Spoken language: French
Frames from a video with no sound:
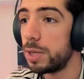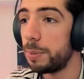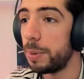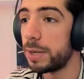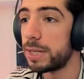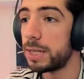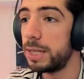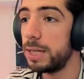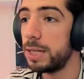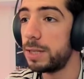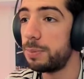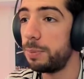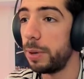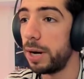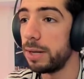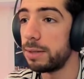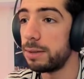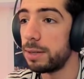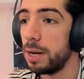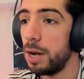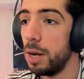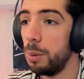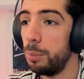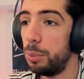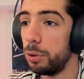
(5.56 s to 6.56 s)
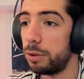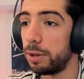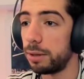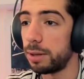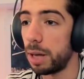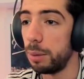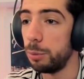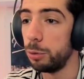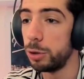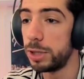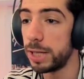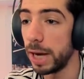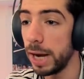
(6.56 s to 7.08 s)
Je sais pas ce qui se passe
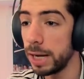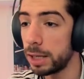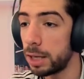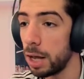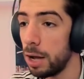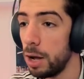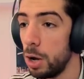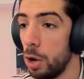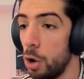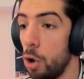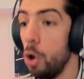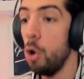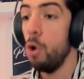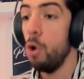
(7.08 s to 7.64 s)
Peut-être un but direct